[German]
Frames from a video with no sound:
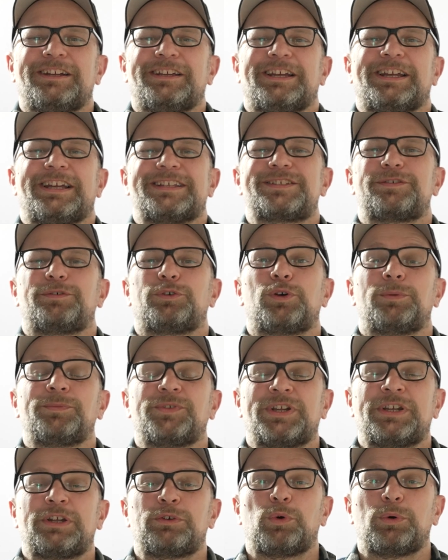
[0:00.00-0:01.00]
Ja, herzlich willkommen
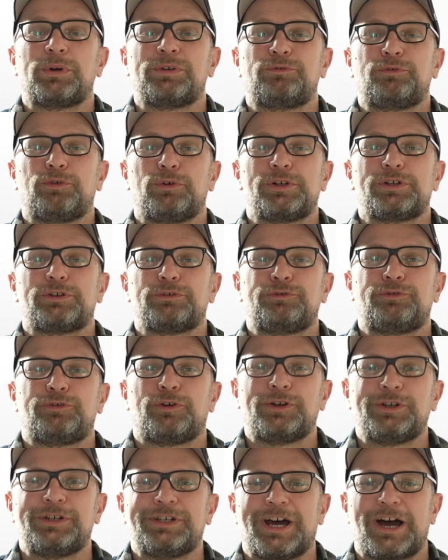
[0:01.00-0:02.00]
zu einer neuen Folge
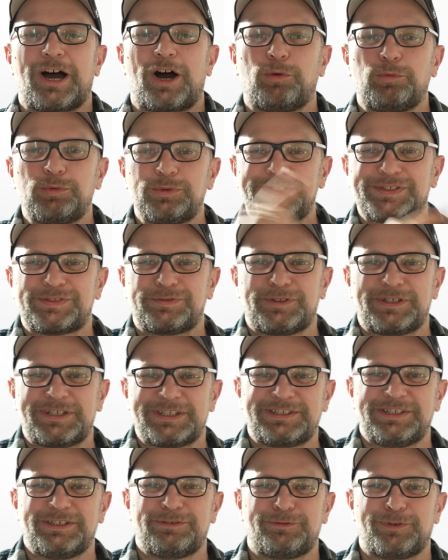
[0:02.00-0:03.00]
von
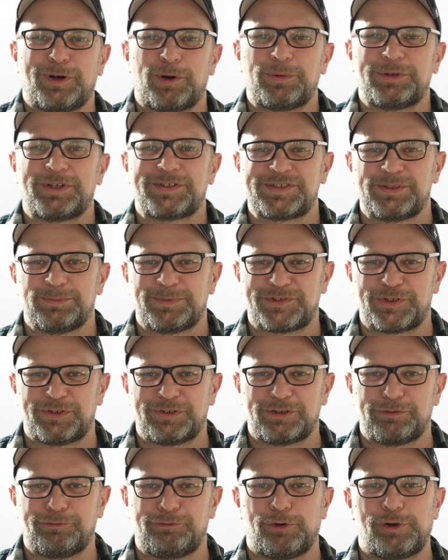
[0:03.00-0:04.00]
Ausfahrt TV und das ist eine
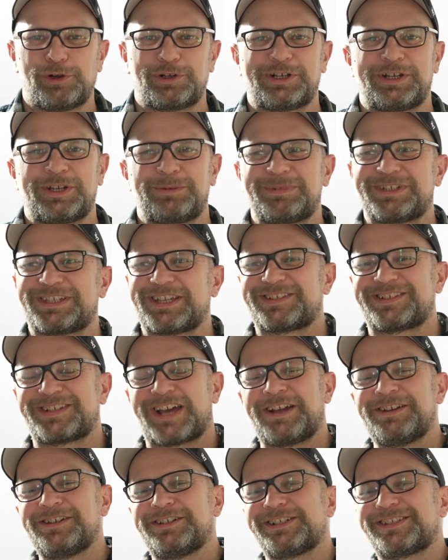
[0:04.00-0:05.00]
besondere Folge, nämlich es
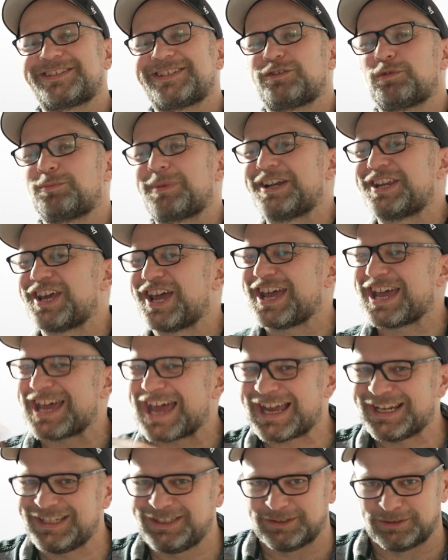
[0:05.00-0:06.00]
handelt sich um eine
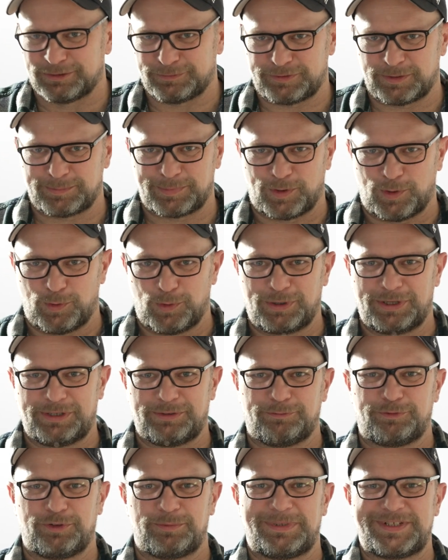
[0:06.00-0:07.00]
reine
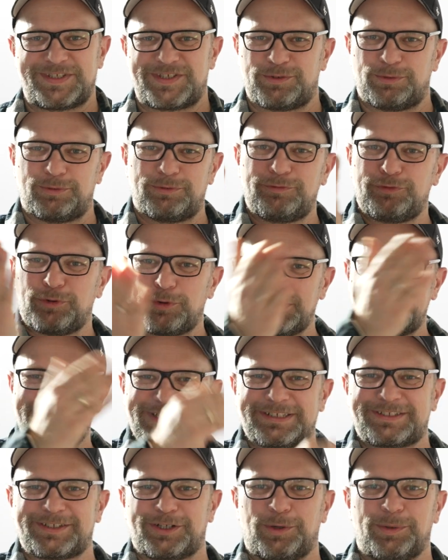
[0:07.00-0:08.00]
Verbraucherinformation für euch
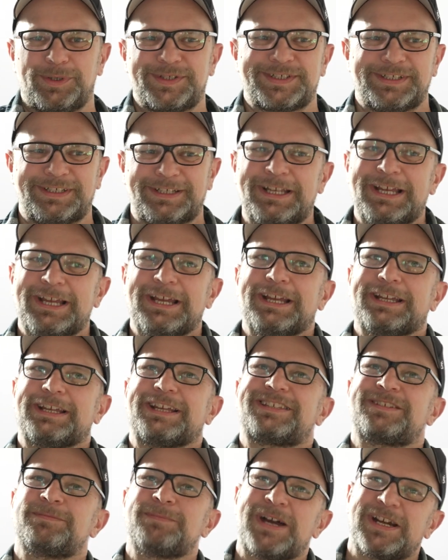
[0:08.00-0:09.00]
da draußen.
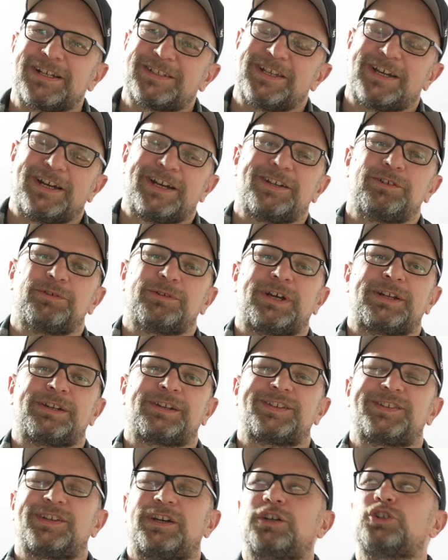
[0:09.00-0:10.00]
Jetzt mag der eine oder
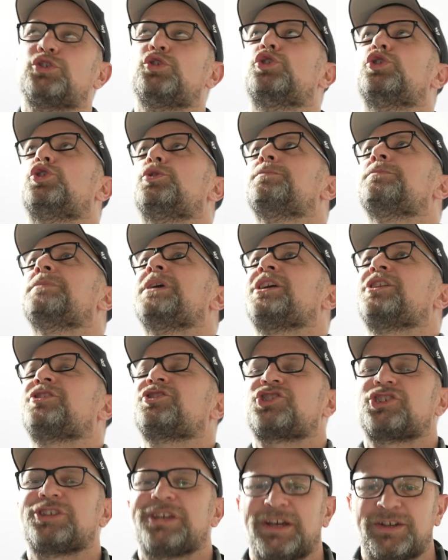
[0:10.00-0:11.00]
andere sagen, oh
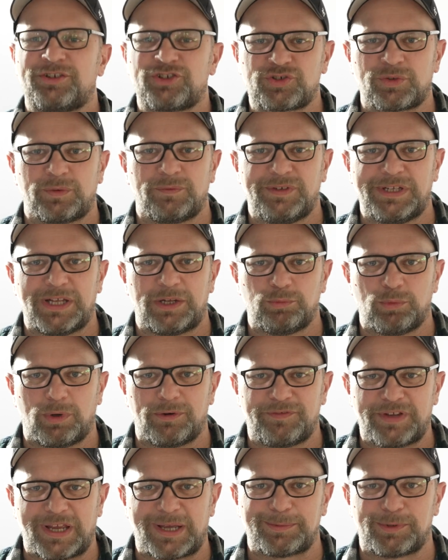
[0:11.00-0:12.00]
Mensch, Jan, schon wieder
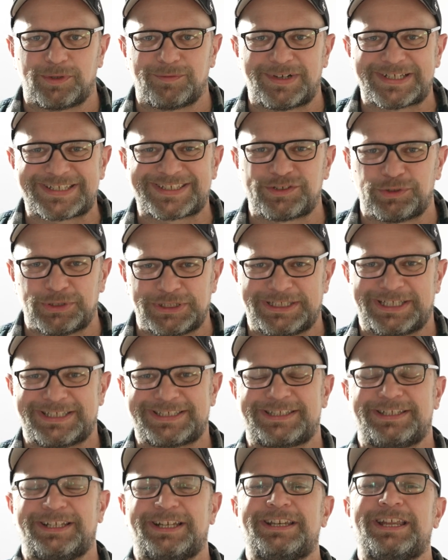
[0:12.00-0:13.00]
nur Werbung, was soll
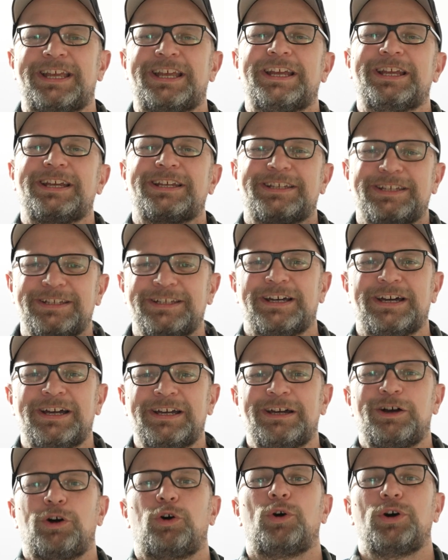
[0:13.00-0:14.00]
das denn?
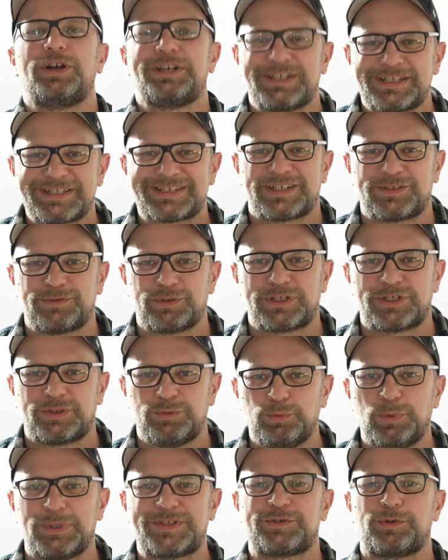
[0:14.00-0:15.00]
Kinder, heute ist das wirklich
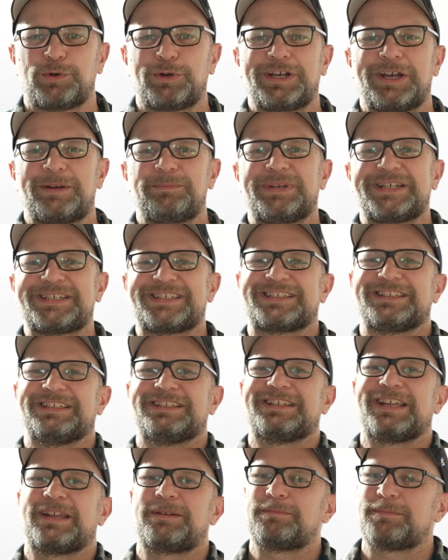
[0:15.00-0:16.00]
nur zu eurem
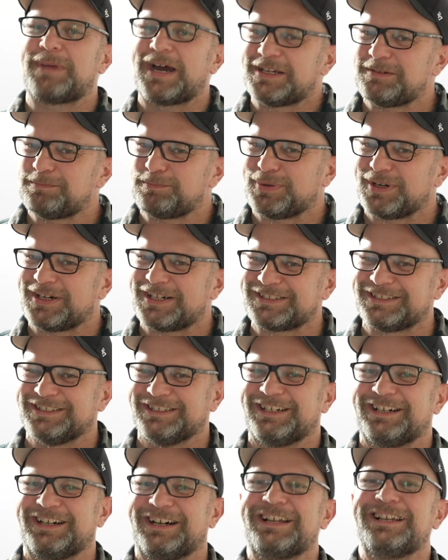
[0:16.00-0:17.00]
Besten, denn mein
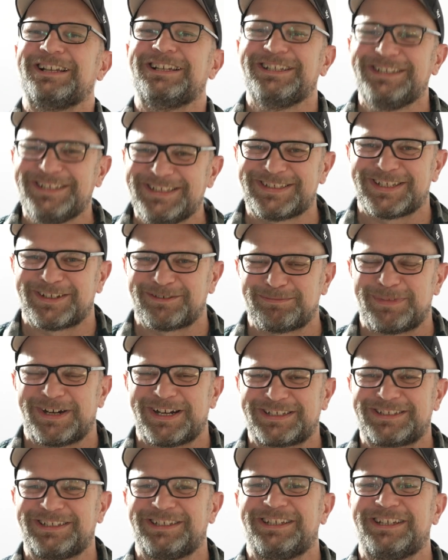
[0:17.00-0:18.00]
Partner
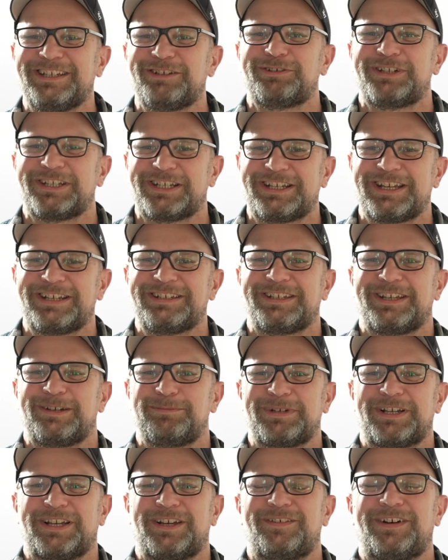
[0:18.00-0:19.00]
leasingmarkt.de und den kennt ihr
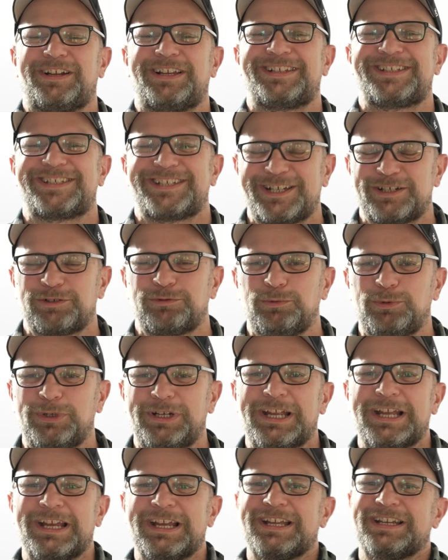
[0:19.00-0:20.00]
mittlerweile sehr gut,
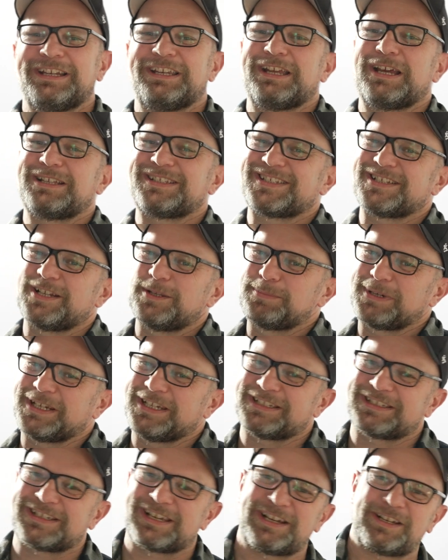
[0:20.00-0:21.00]
der
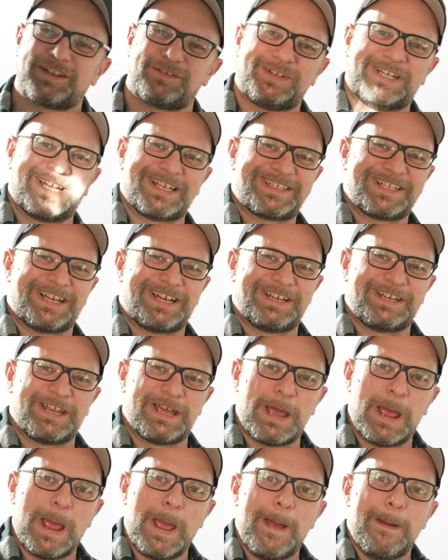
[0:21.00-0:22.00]
zelebriert gerade wieder
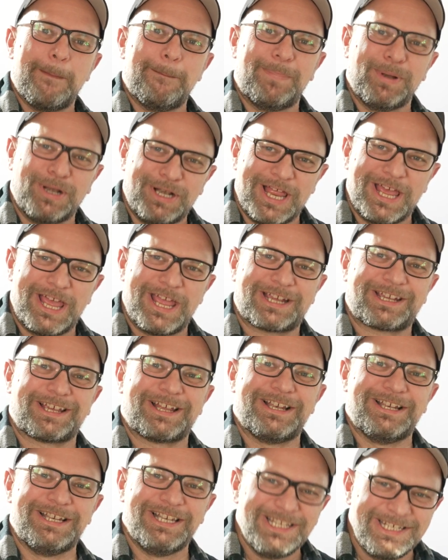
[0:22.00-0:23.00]
seine Black
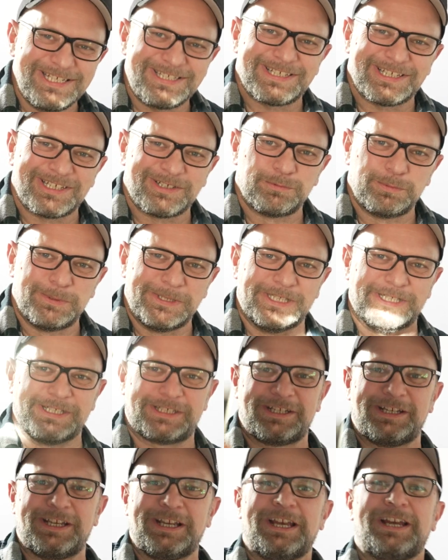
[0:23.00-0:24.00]
Leasing
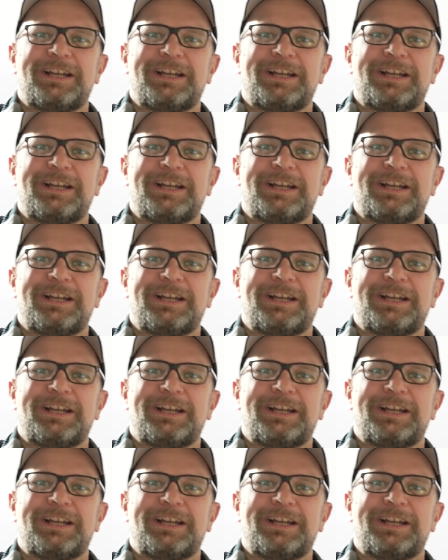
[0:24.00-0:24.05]
Week.